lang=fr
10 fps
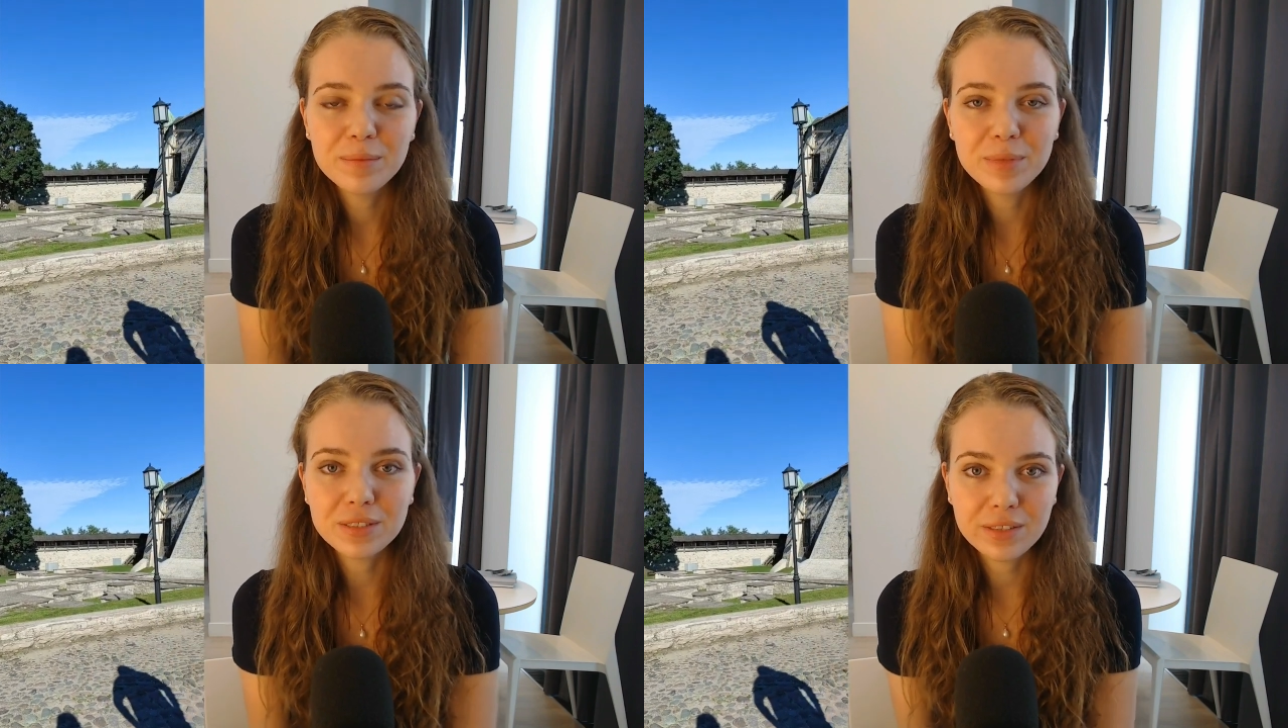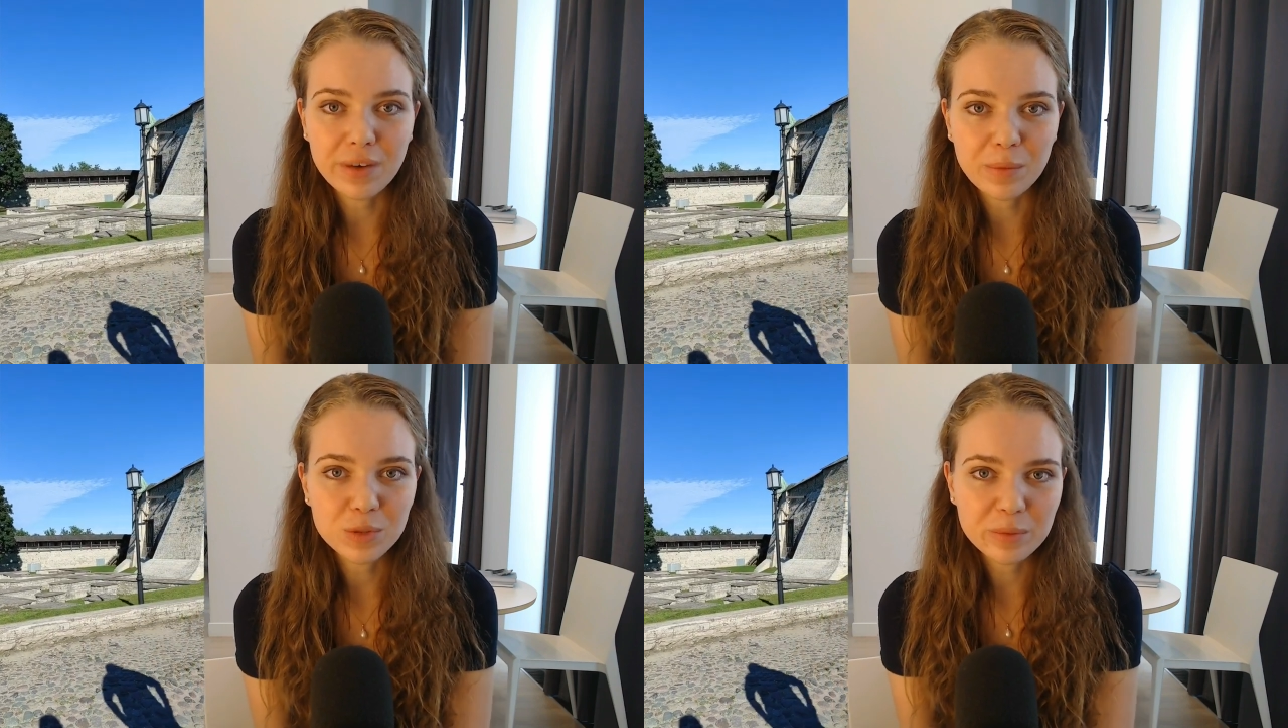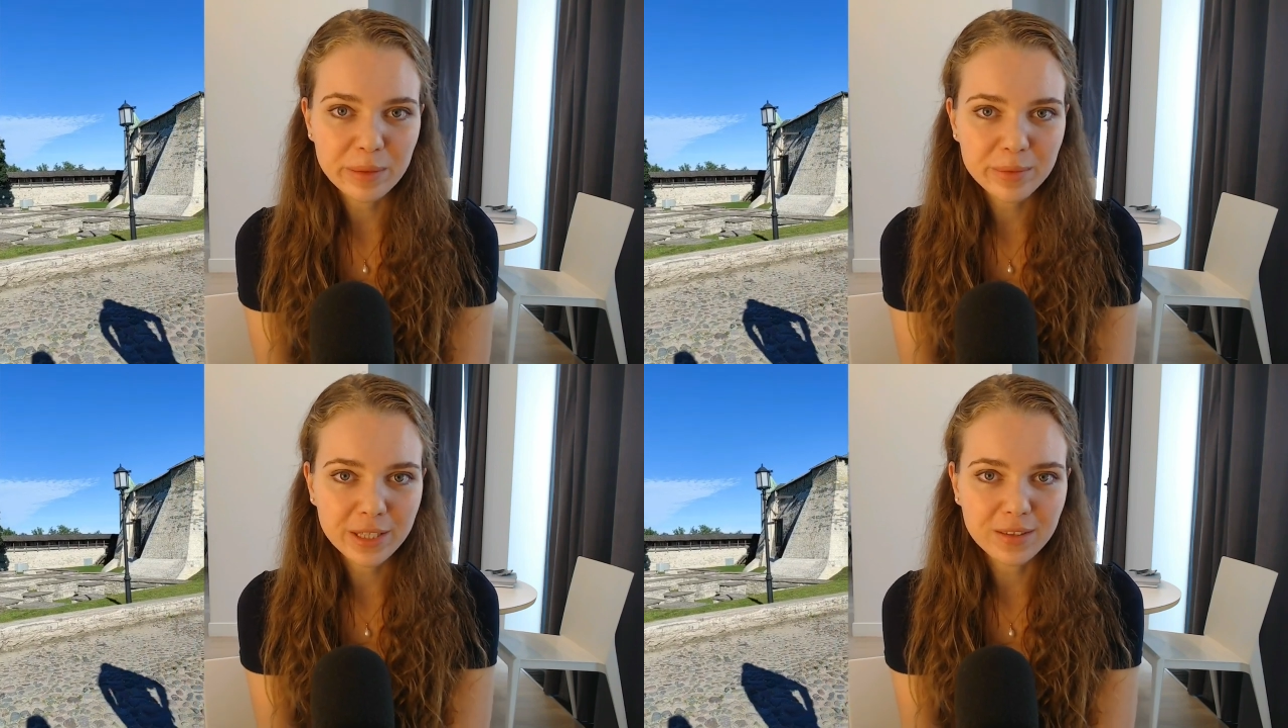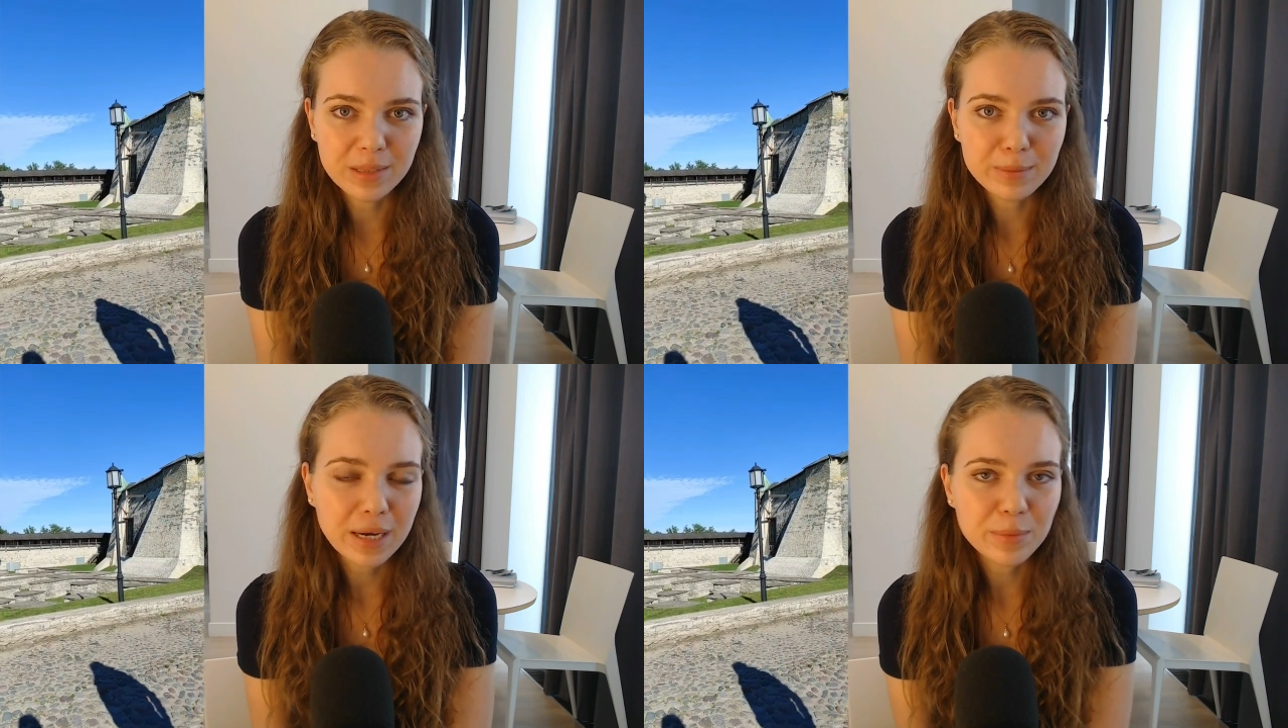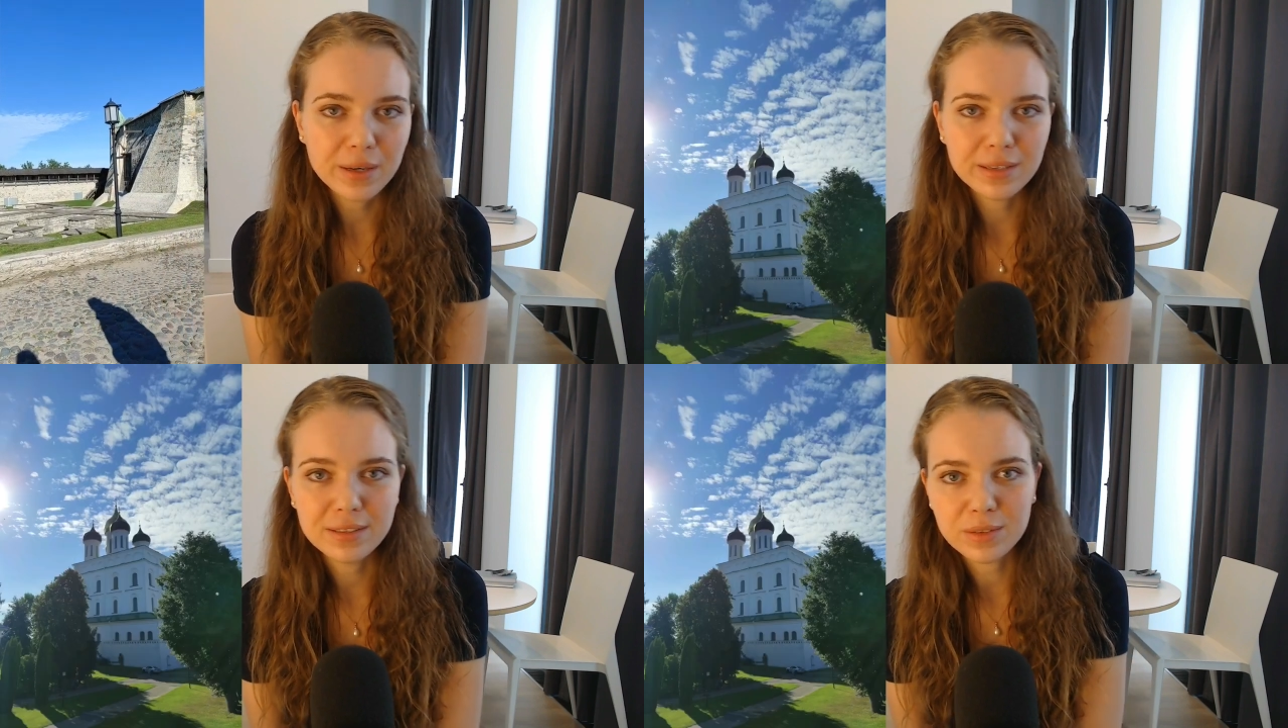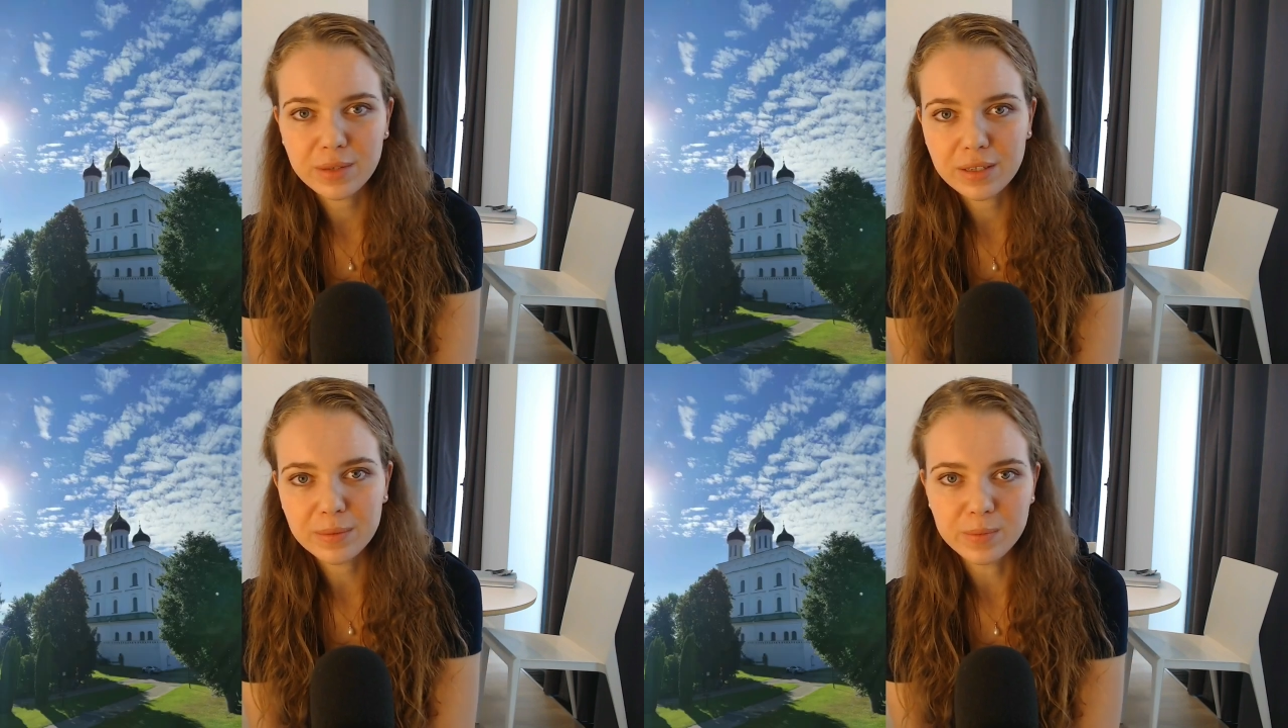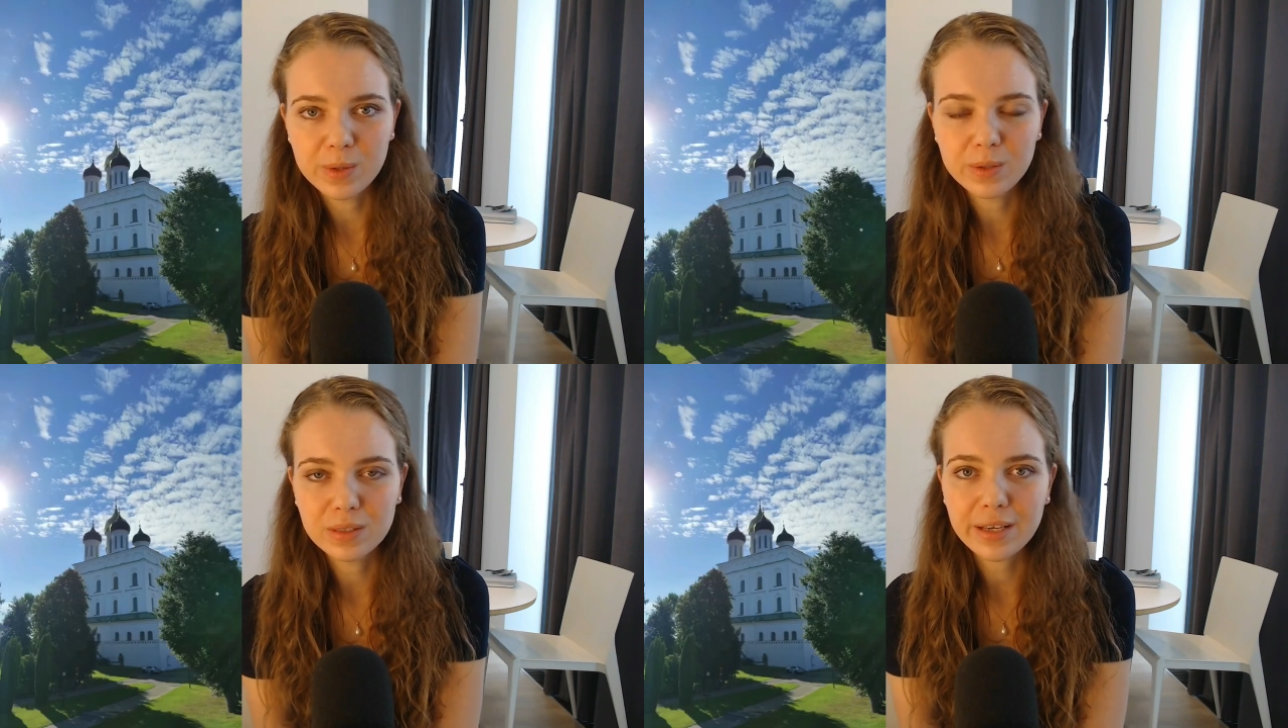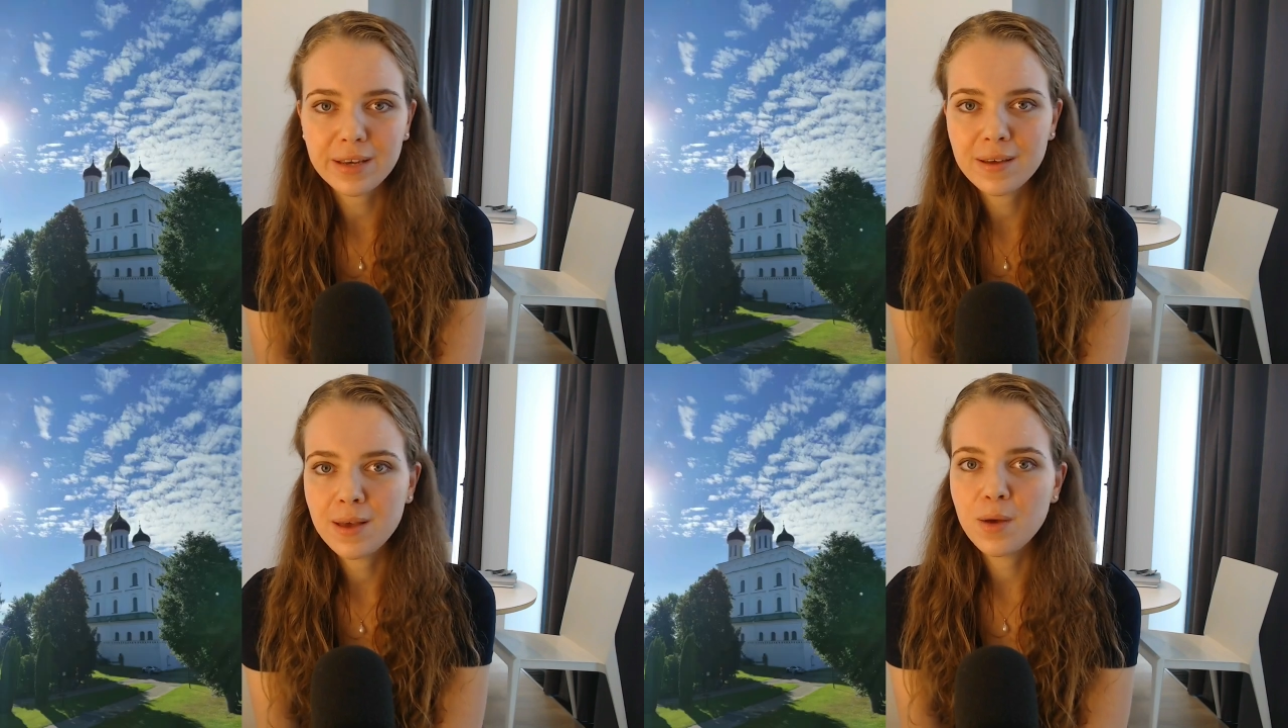parce qu'on est vraiment super bien accueilli par rapport à des endroits comme l'Angleterre,